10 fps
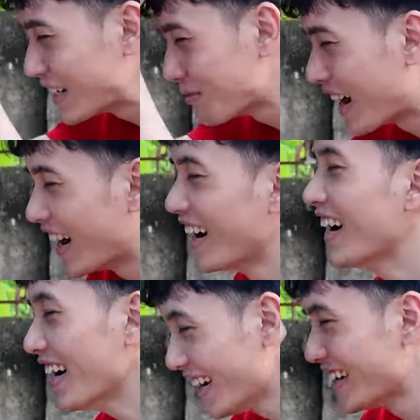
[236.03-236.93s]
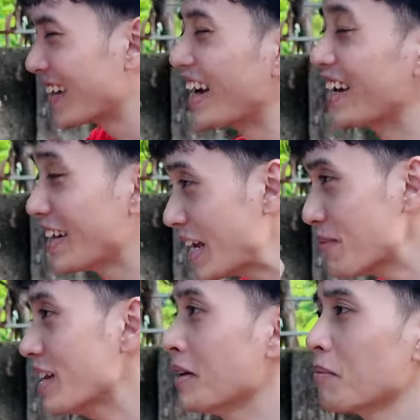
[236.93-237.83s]
đừng mà thầy đi
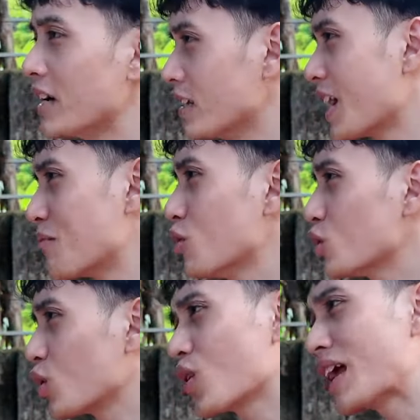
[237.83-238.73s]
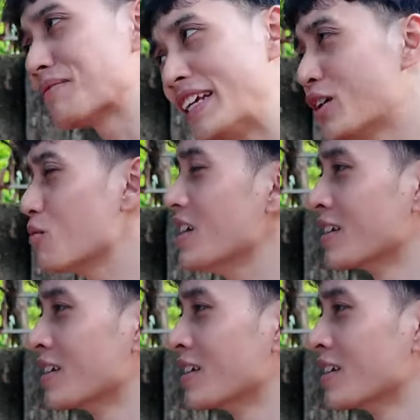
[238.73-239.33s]
tiếp đi bây giờ thầy muốn tụi con làm gì cũng